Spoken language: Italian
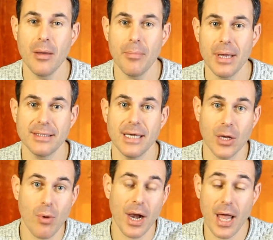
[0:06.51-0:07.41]

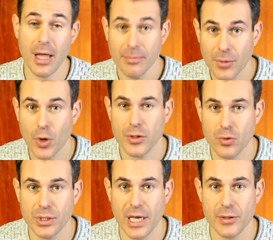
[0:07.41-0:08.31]
Berzieri. Guarda cosa è
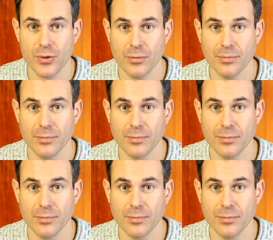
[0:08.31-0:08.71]
successo.